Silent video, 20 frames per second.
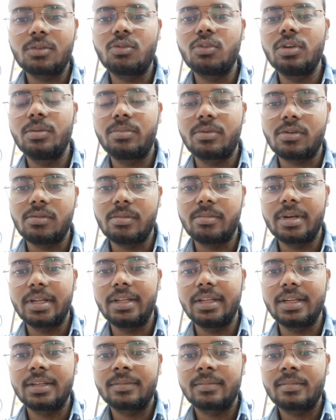कोई प्रॉब्लम
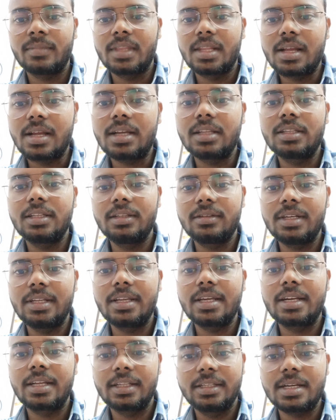नहीं है हाँ तो
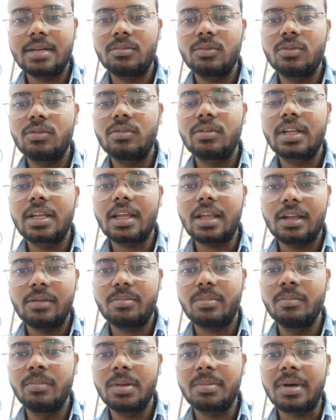इसलिए यार एग्जाम दो क्या
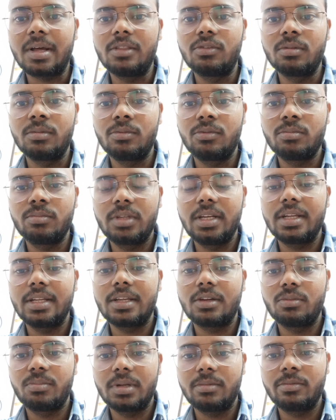बेफालतू में तुम तीन
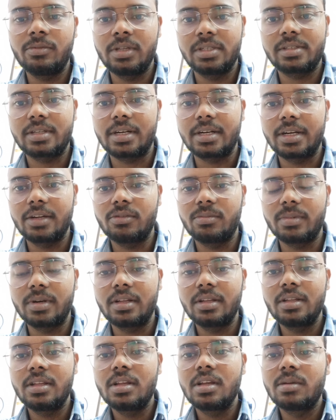हज़ार रुपया वेस्ट कर रहे हो अपना
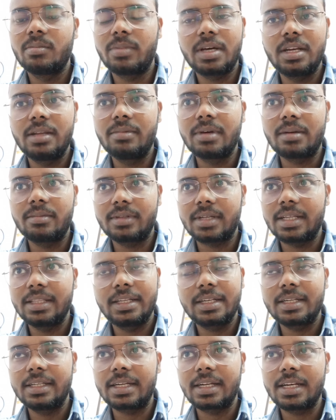पहली बार में शायद
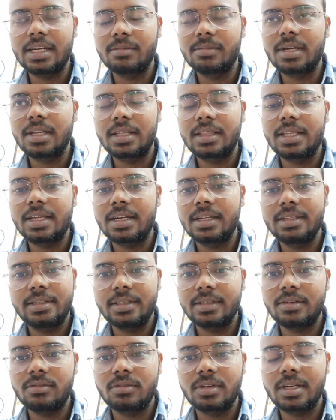एक हज़ार के लगभग लगता है
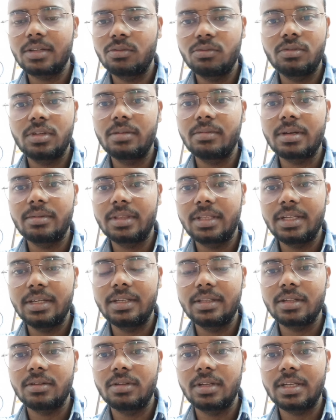रजिस्ट्रेशन वगैरह दूसरी बार में
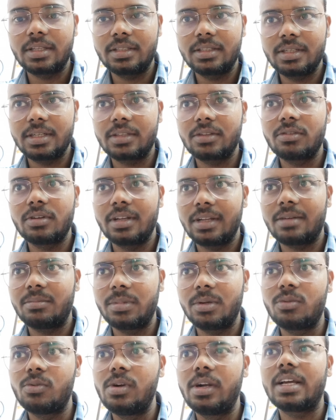तीन सौ या छः सौ या
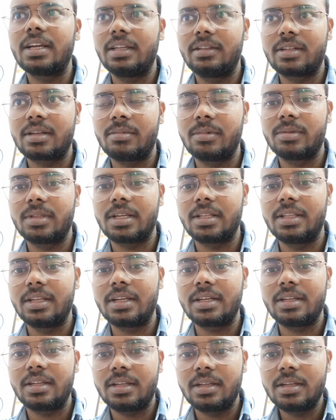फिर उल्टा इसको मैं बता
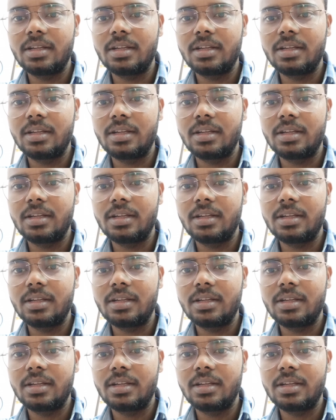दिया